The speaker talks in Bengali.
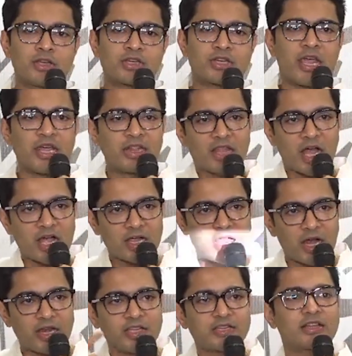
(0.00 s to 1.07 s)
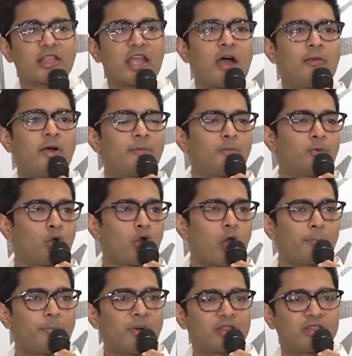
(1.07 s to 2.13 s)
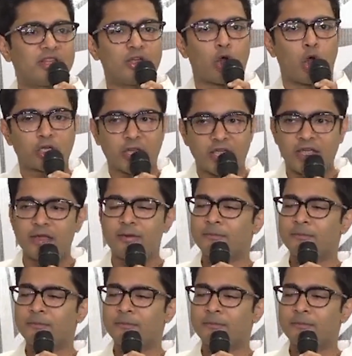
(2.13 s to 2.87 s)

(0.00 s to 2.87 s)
সেই দাঙ্গারই যাতে আবার পুনরাবৃত্তি ঘটে